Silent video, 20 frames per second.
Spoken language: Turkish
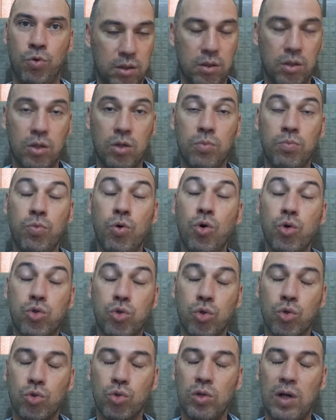Bu, bu
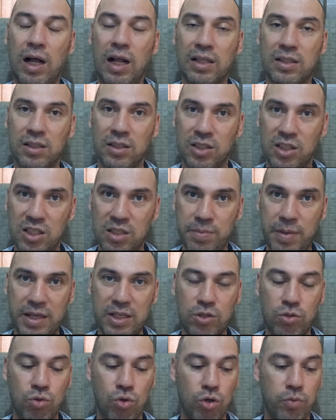hususun altını çizmek
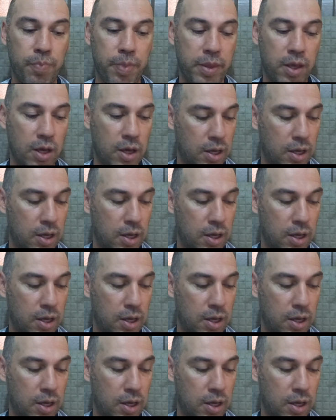istiyorum.